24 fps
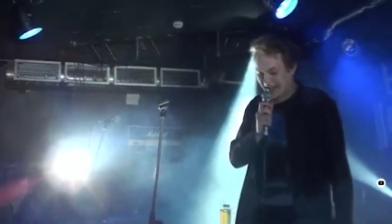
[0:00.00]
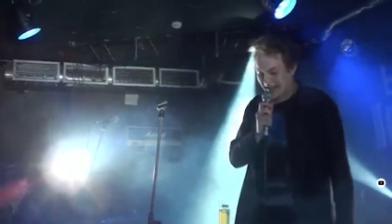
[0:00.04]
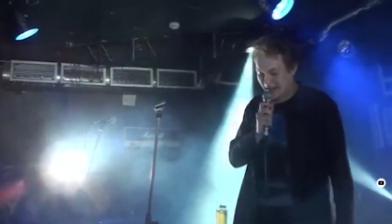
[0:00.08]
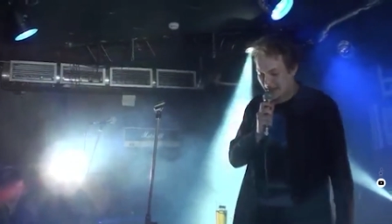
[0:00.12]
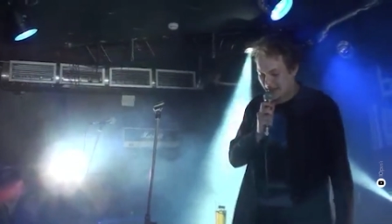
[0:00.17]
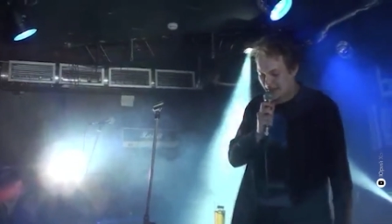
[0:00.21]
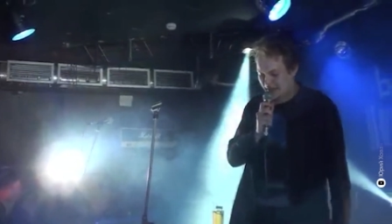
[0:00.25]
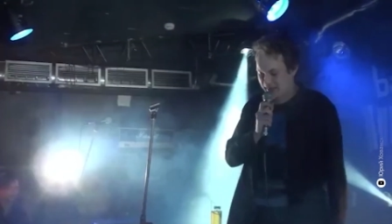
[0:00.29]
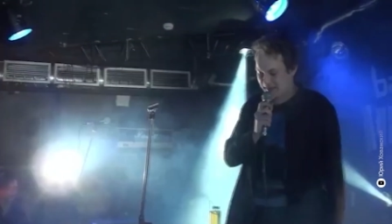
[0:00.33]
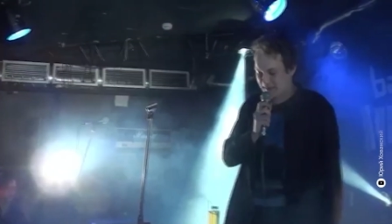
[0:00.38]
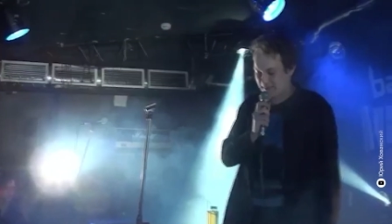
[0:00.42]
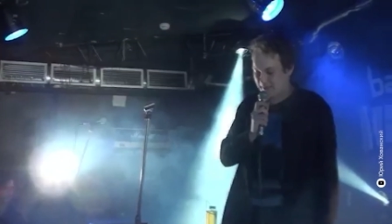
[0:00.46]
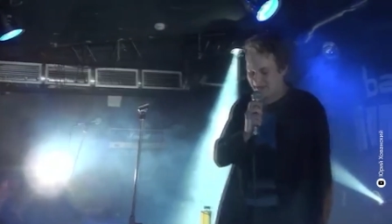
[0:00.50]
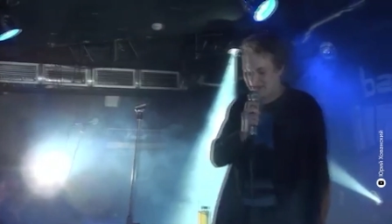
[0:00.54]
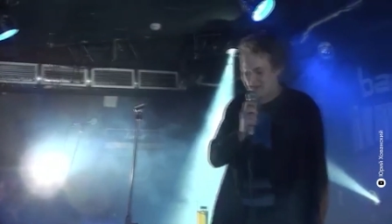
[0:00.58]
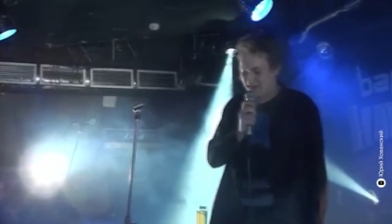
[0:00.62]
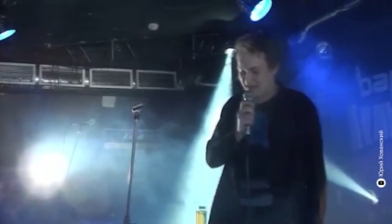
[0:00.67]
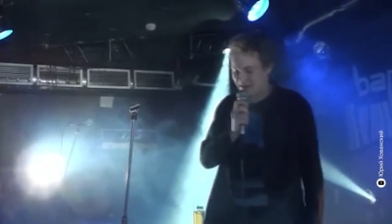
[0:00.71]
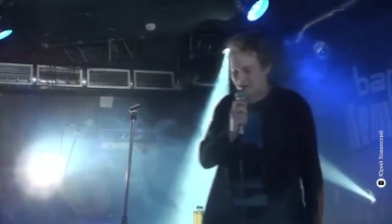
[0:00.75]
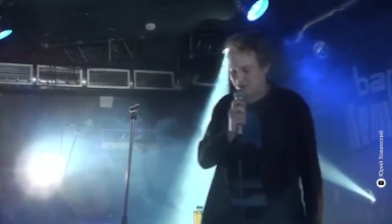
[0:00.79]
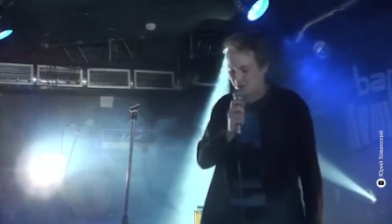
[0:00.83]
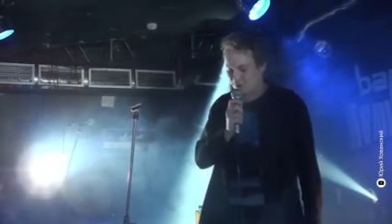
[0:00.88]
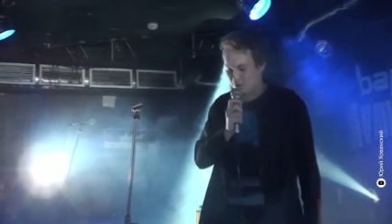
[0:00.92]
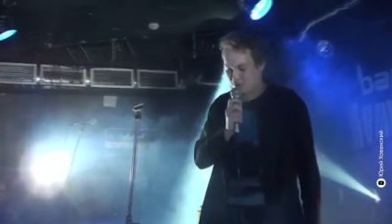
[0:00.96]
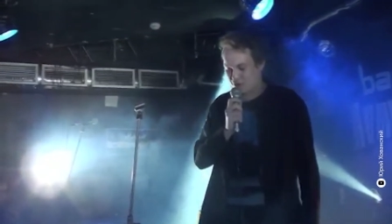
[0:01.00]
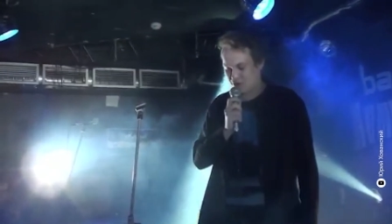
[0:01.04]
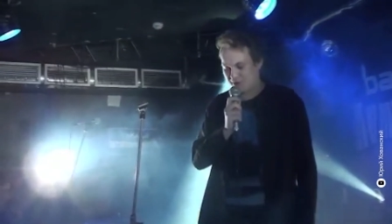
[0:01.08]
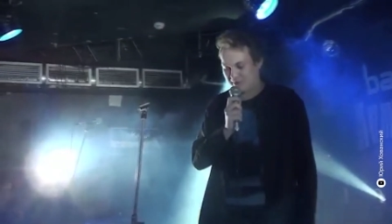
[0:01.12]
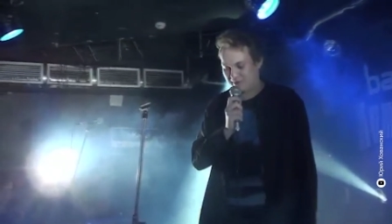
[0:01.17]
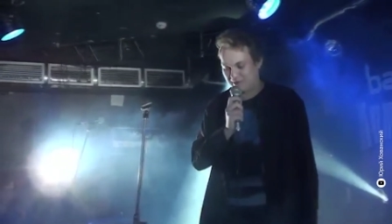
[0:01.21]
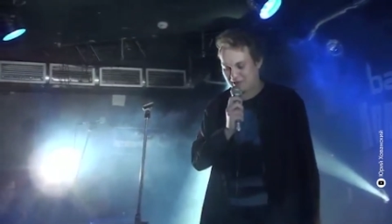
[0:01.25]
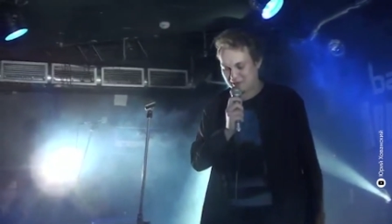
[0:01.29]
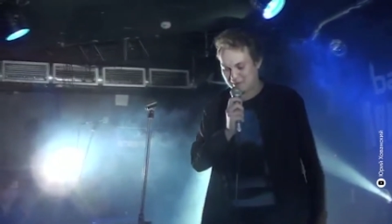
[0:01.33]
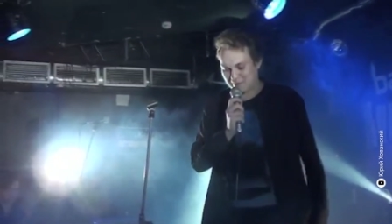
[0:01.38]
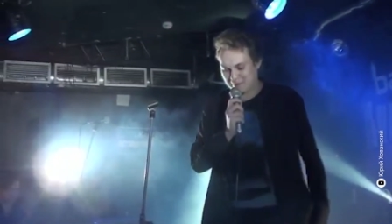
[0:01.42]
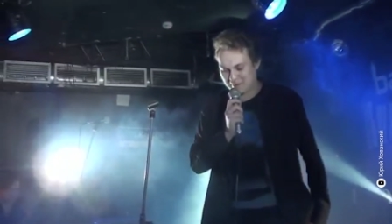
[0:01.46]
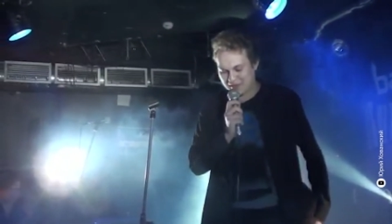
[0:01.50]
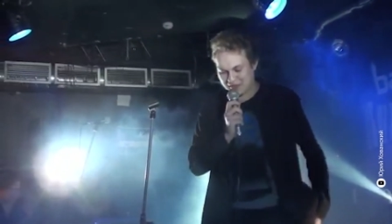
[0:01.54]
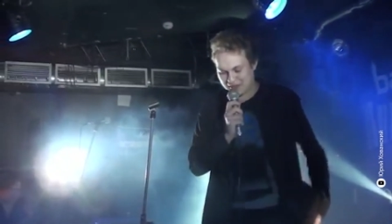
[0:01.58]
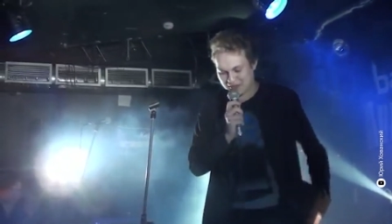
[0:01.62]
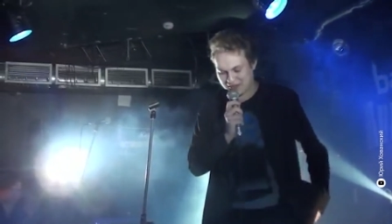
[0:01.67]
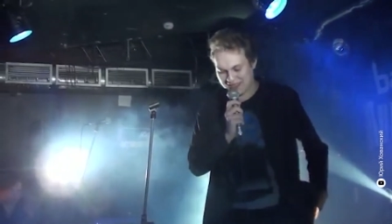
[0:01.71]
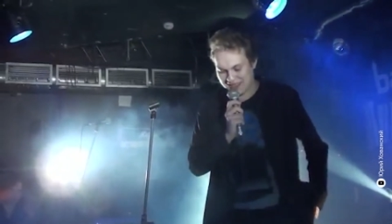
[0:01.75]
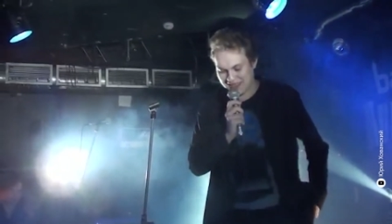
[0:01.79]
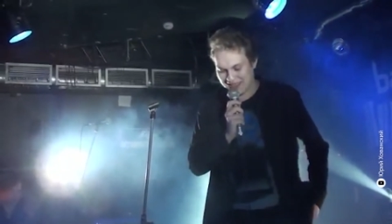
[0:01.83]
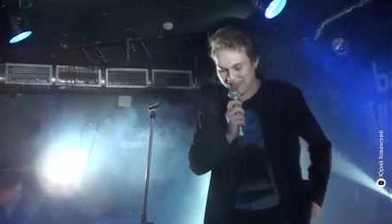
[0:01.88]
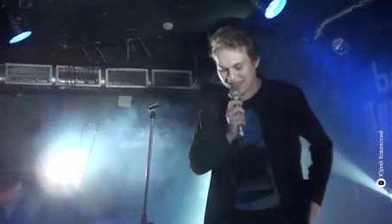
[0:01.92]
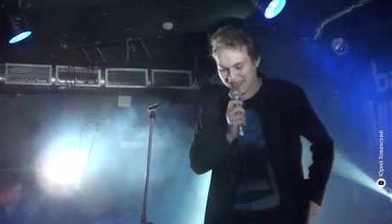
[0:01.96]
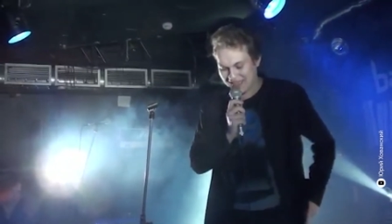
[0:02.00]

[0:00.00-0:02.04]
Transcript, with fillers: гораздо менее крут, чем эта песня.